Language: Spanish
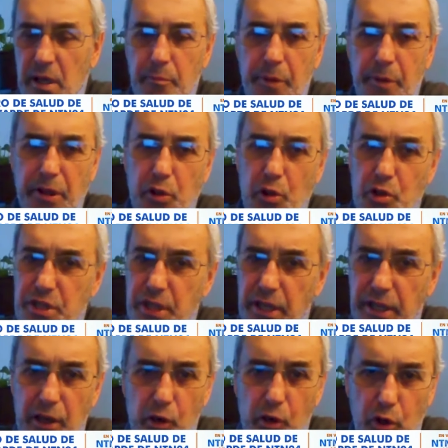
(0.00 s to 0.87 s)
Petro
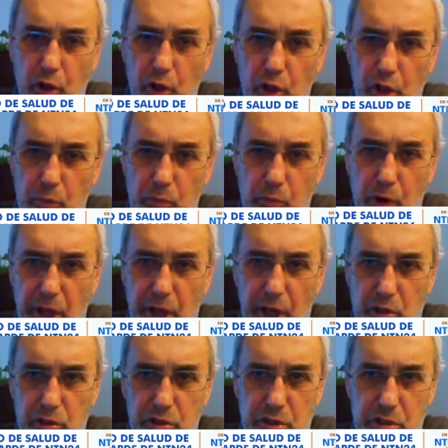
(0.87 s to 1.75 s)
se quedó con los
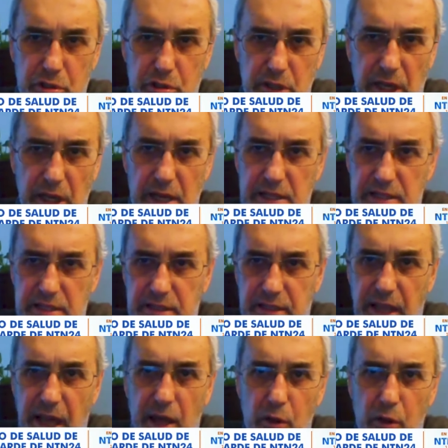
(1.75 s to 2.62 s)
modelos del
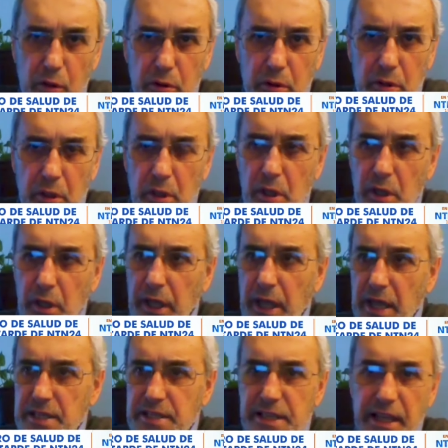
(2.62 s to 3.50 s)
Estado
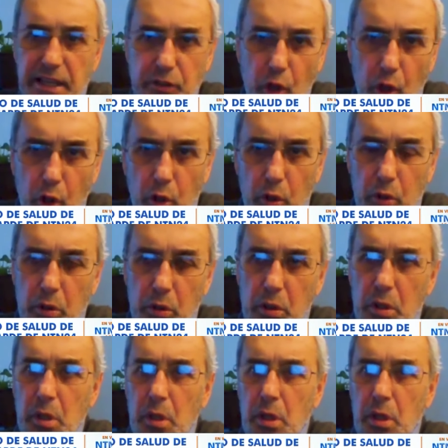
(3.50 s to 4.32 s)
que hacía todo,